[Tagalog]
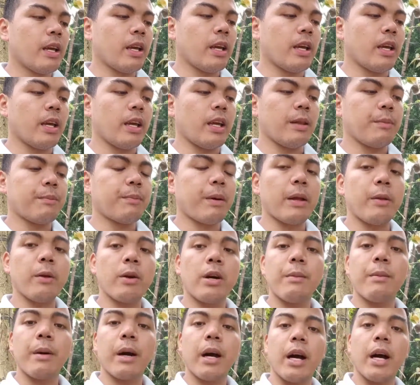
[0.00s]
And
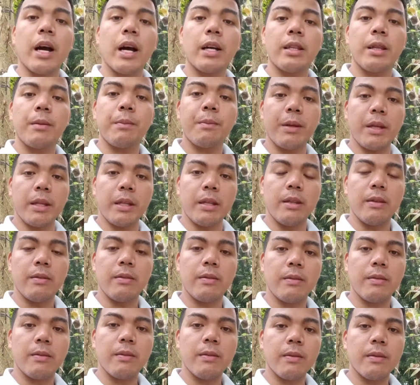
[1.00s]
paano ka makakatipid
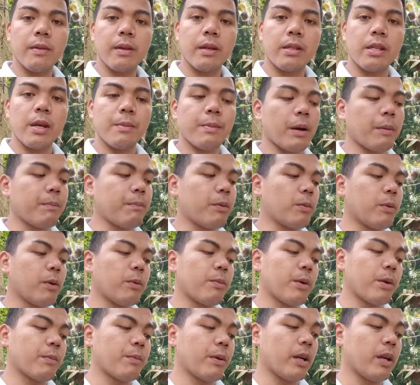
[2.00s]
sa
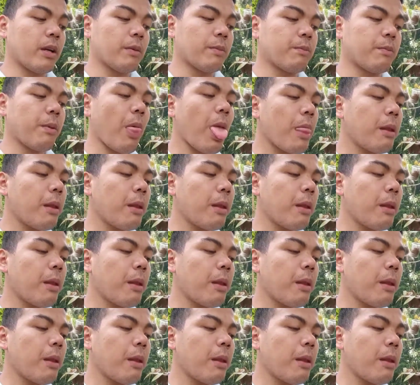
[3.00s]
pagpo-propagate,